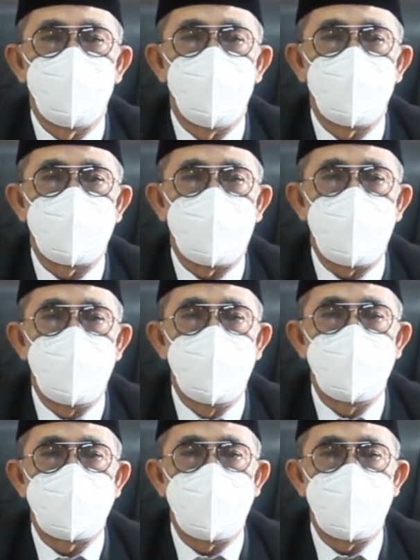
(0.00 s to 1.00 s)
Dr.
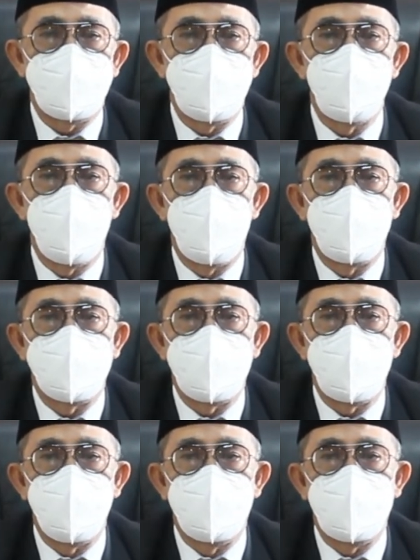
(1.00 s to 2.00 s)
Andes Haji Muhammad
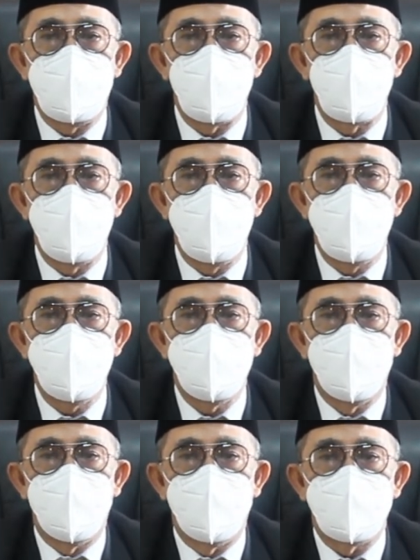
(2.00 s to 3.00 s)
Yamin Awi
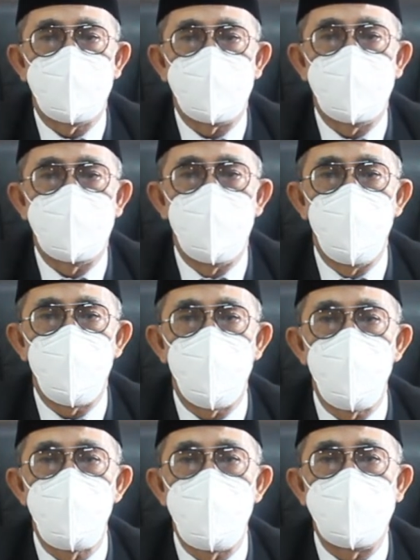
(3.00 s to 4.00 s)
Sarjana
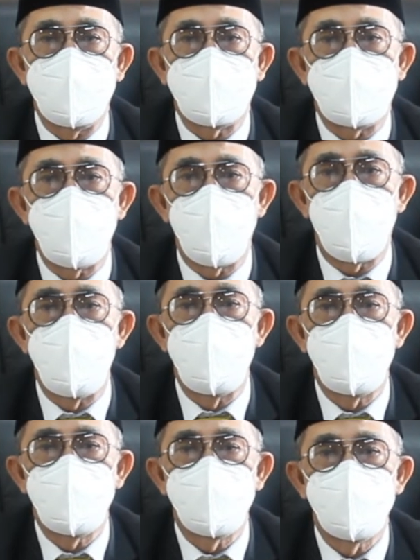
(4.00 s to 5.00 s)
Hukum, Magister Hukum
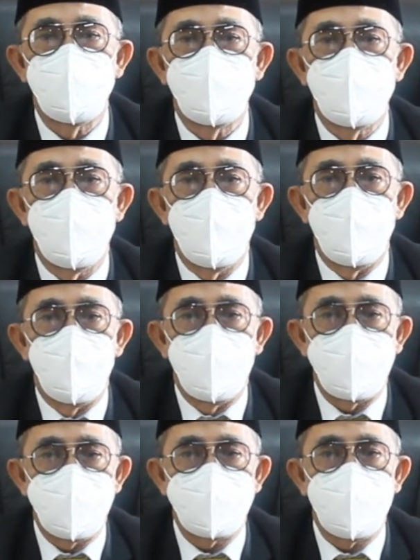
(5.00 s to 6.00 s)

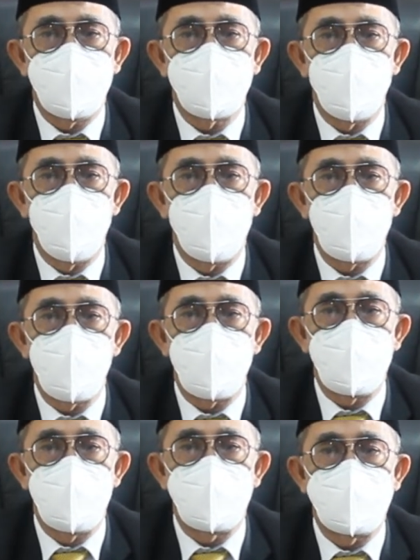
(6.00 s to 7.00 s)
Beserta seluruh
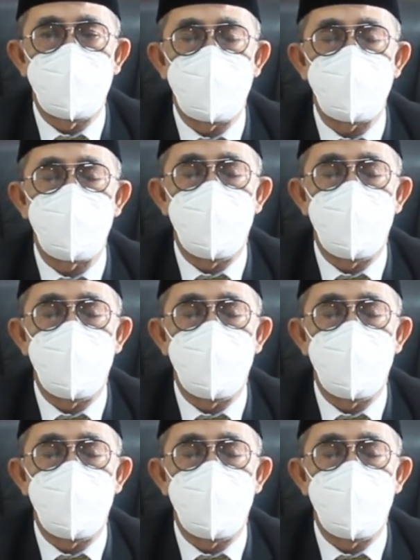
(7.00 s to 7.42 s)
keluarga besar